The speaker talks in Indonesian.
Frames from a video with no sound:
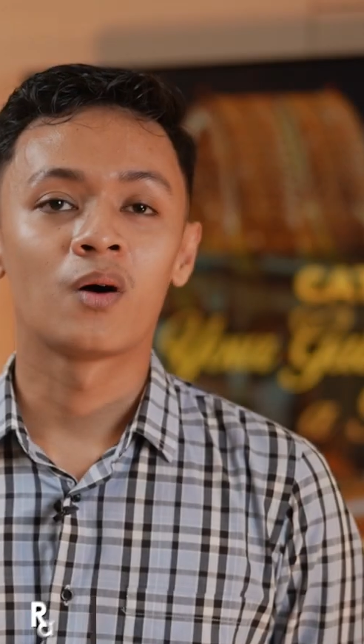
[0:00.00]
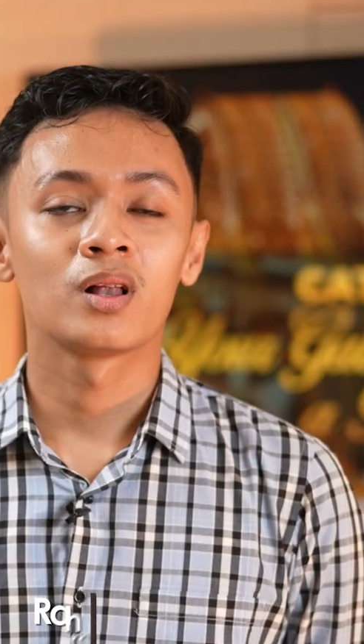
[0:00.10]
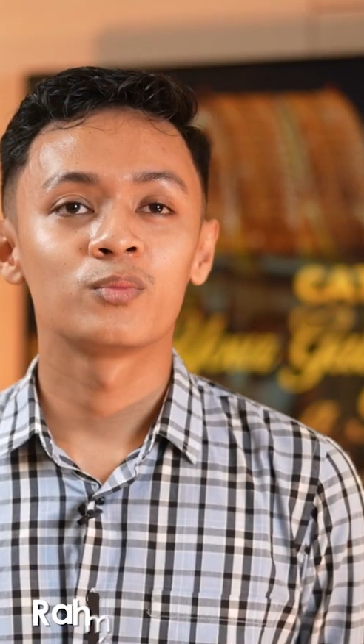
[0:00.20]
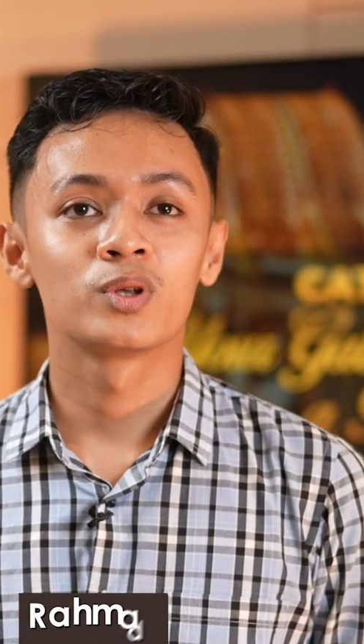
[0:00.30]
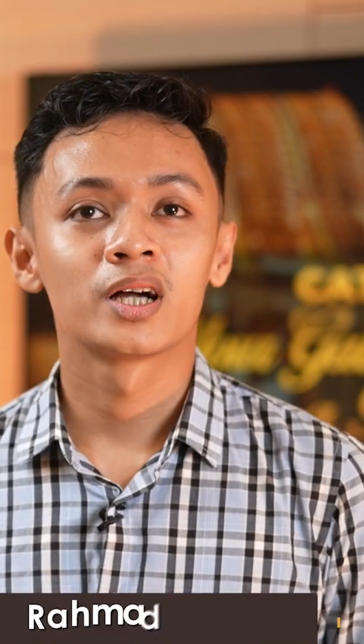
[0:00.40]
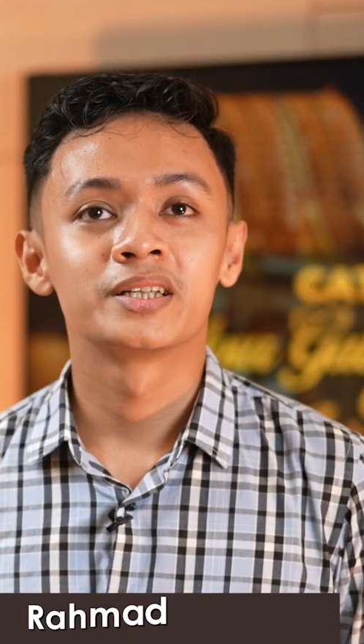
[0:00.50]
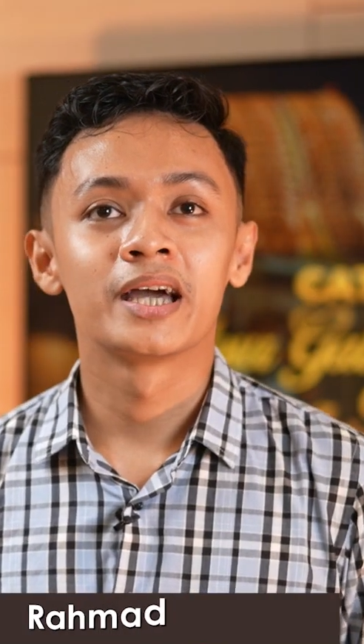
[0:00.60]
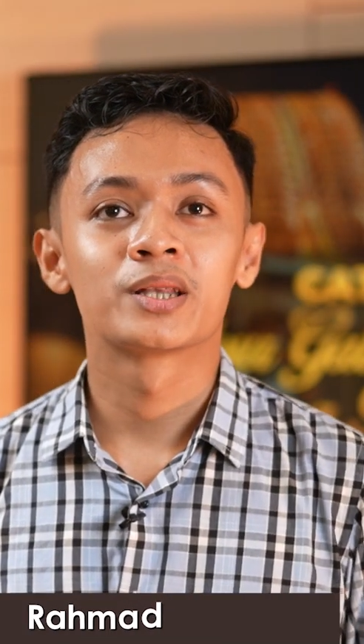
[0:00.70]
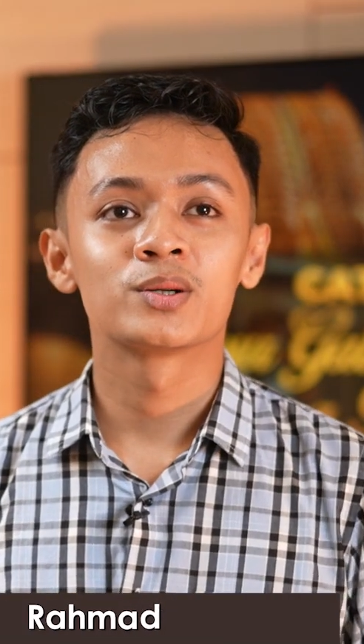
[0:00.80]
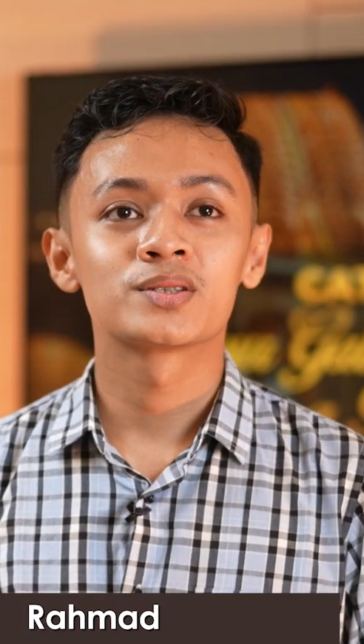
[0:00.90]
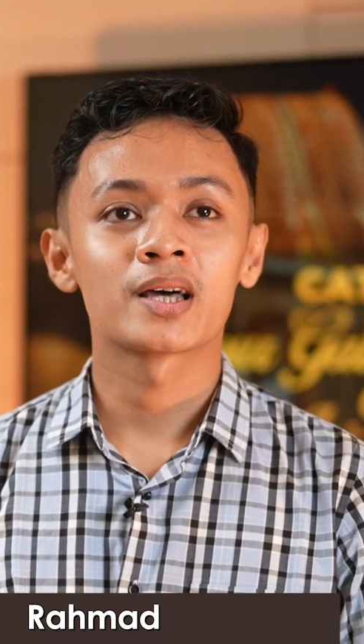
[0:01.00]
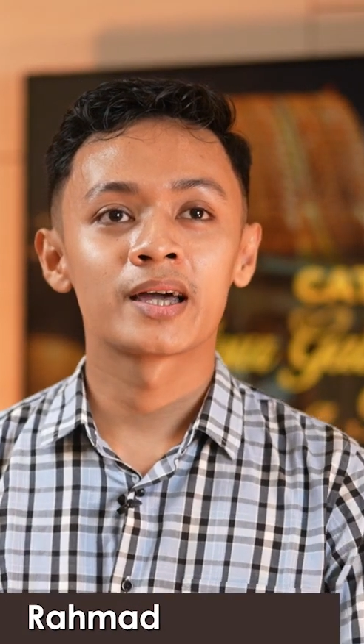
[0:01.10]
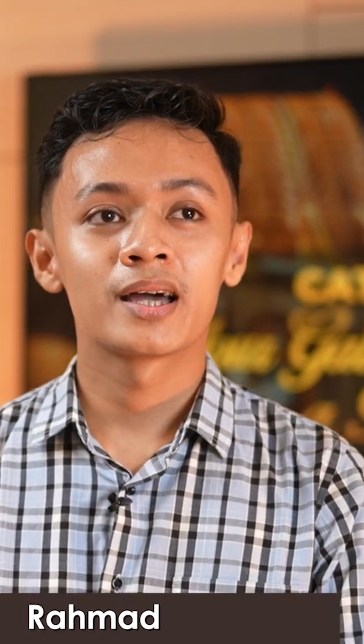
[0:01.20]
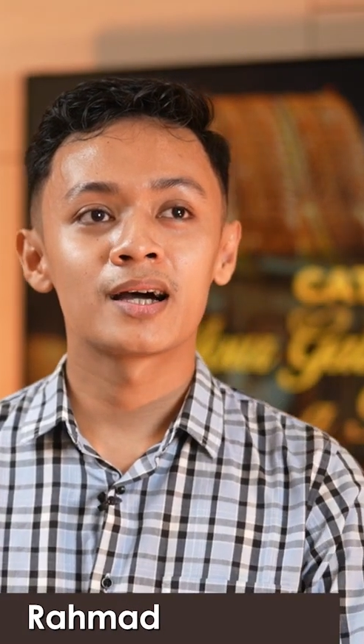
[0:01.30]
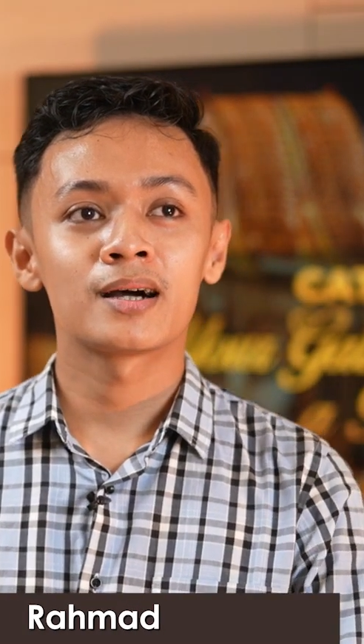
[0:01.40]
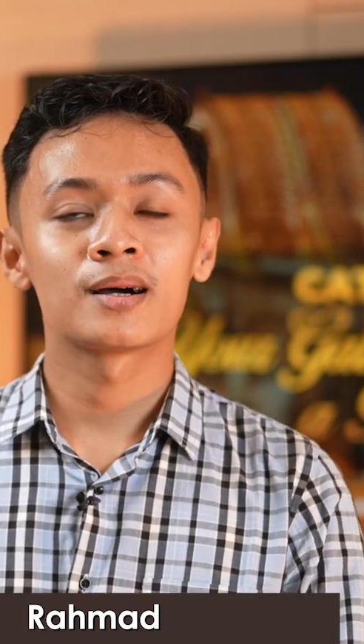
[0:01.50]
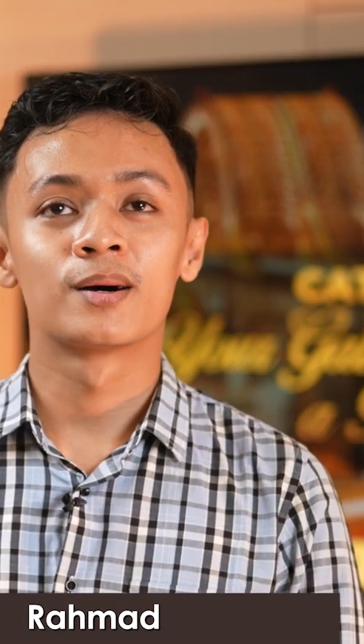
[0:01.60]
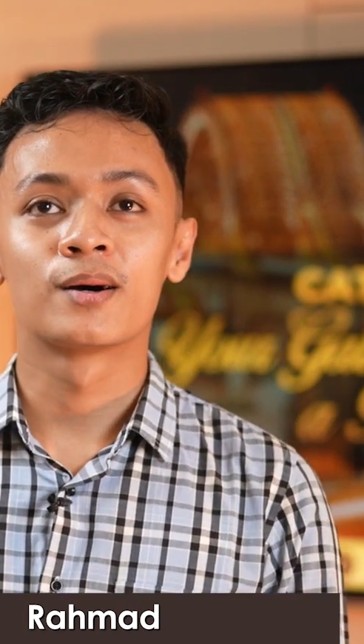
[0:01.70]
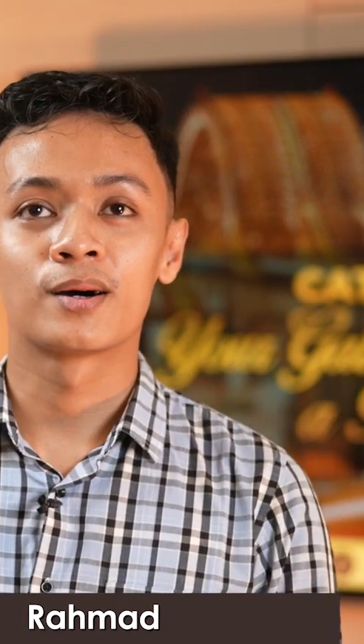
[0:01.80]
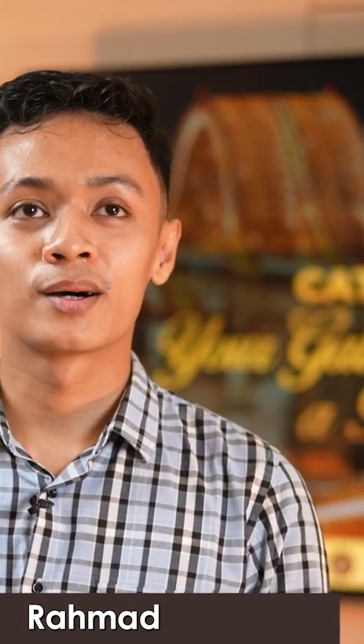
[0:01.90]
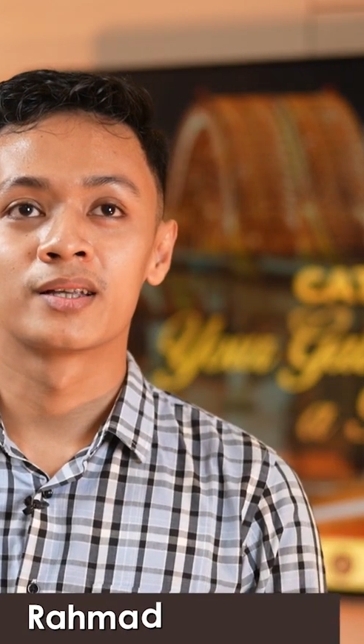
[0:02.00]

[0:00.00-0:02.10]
Awal mulanya itu saya uh,